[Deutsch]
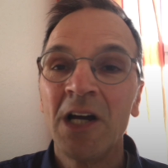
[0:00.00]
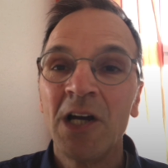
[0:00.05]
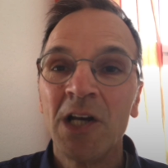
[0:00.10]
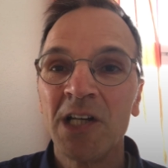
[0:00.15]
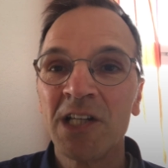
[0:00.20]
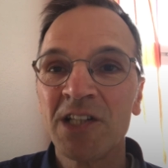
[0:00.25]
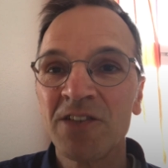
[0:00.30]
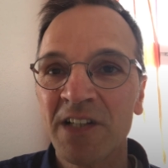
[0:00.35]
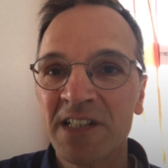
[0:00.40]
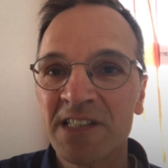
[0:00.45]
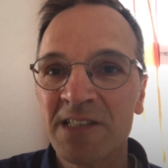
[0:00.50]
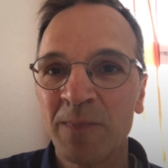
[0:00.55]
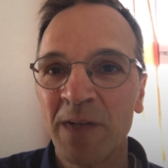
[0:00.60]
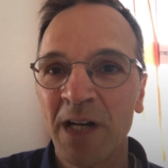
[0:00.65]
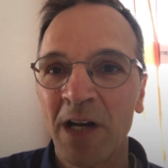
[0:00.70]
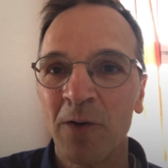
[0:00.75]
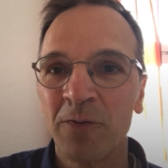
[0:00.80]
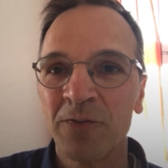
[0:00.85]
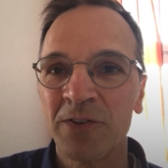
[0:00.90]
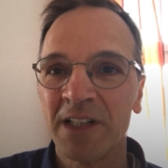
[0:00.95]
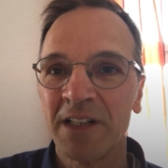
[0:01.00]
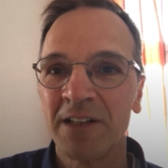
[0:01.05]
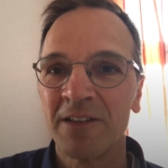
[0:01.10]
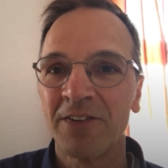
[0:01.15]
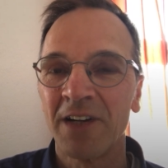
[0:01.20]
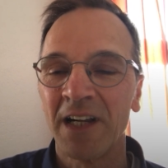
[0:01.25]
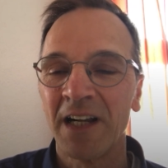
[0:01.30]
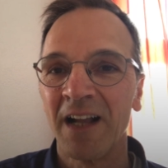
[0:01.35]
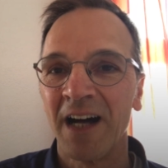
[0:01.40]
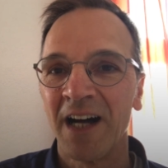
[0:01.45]
Ich werde es mir auf jeden
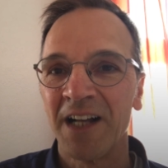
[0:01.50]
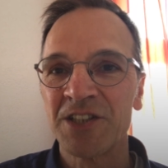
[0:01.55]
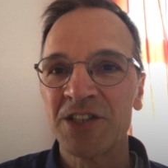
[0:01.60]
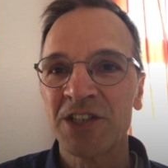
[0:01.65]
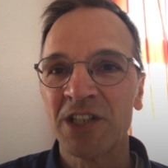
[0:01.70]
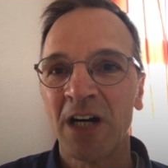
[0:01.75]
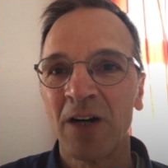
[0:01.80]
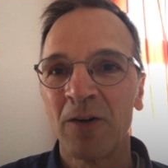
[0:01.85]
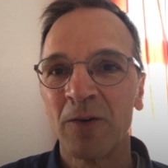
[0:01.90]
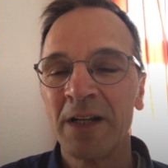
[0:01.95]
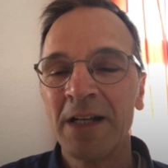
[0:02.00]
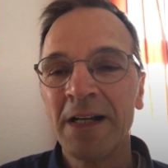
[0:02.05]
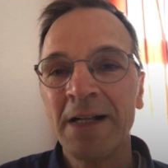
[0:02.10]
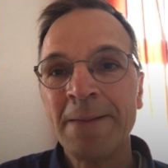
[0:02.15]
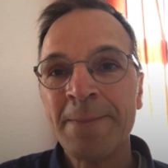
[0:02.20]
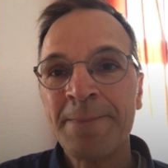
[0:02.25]
Fall anschauen.